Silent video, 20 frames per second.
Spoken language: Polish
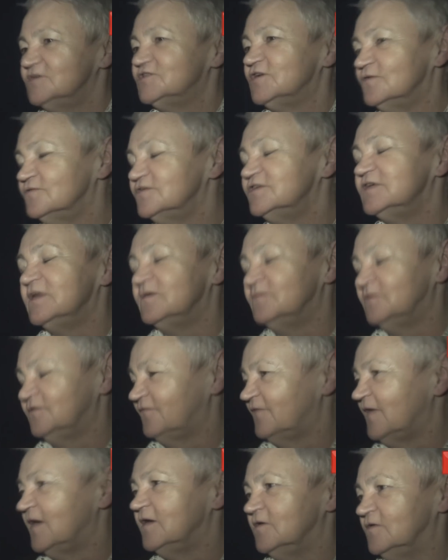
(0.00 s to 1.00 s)
że ludzie
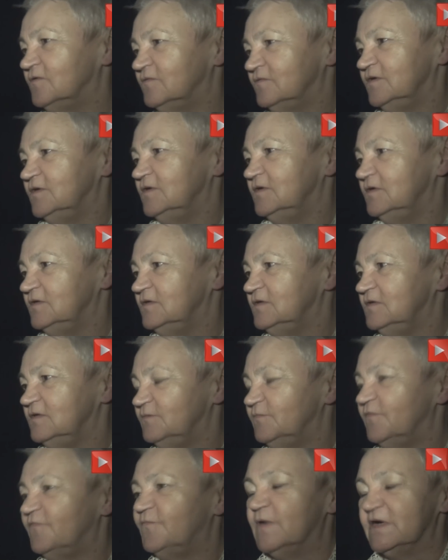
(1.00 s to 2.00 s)
nam ufają i,
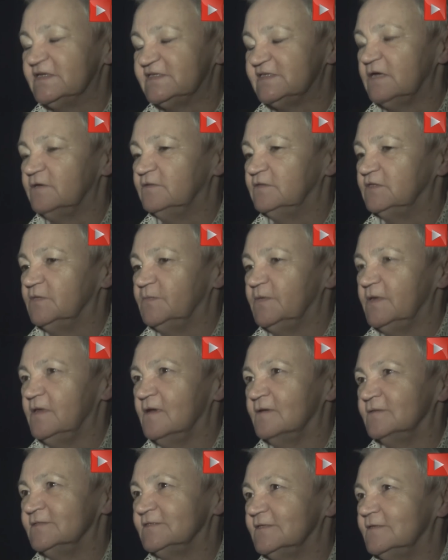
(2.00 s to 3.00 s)
i, i wpłacają te
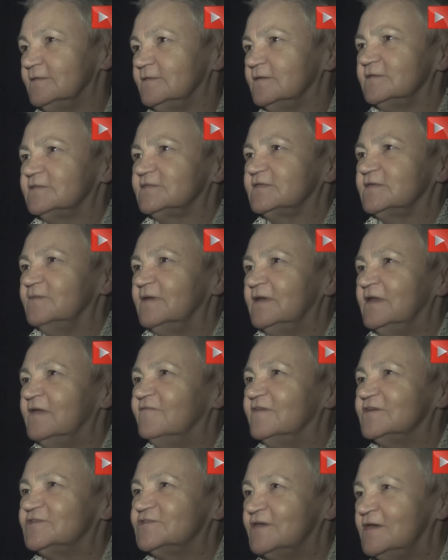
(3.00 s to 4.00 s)
pieniądze. I to jest
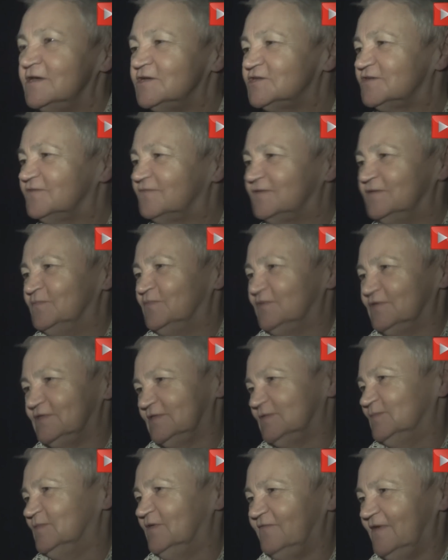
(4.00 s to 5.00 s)
chyba najważniejsze w tym
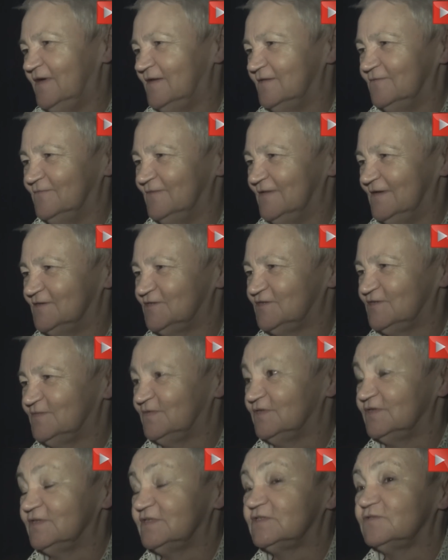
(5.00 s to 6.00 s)
podsumowaniu
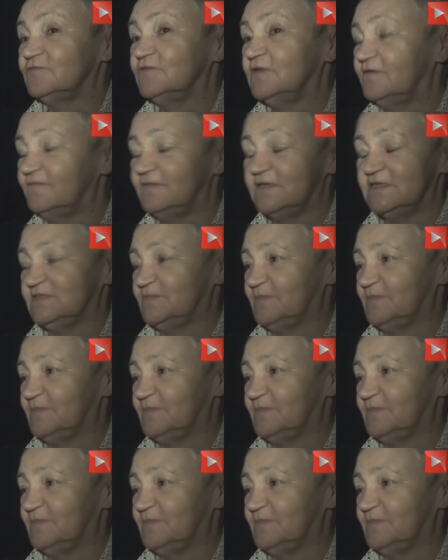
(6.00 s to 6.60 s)
naszym. To jest cudowna